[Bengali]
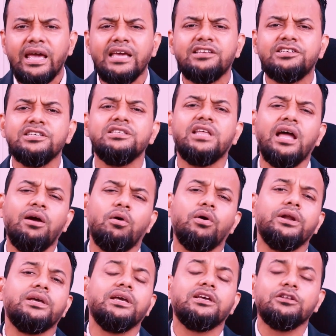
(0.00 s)
এই চিন্তায়
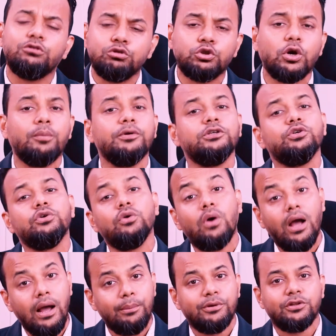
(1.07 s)
অনেকে কিন্তু জবের জন্য
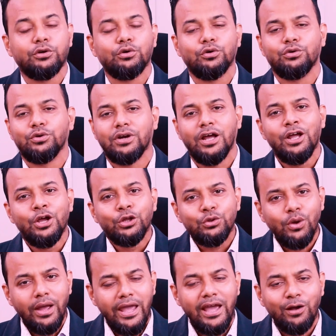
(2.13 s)
আবেদন করতো না
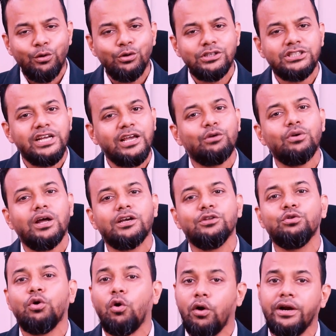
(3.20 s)
তো এখন সেইগুলো
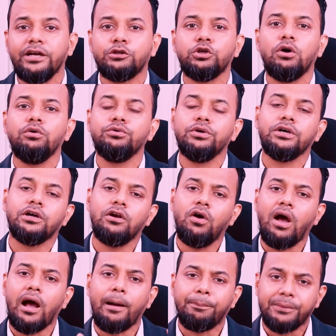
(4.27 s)
কিন্তু অনেক সহজ হয়ে
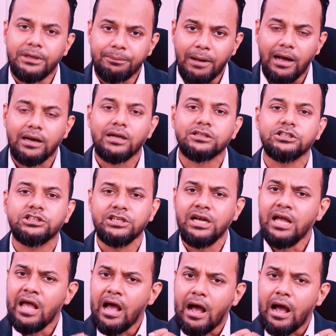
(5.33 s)
গেল আপনি বাংলাদেশে